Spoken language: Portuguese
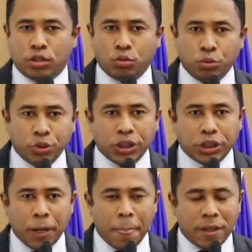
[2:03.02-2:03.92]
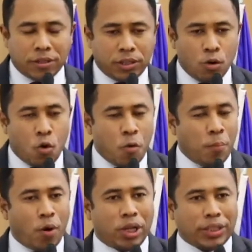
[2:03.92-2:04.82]
atitudes, seu
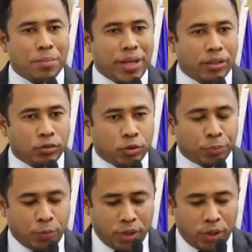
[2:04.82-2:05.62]
comportamento,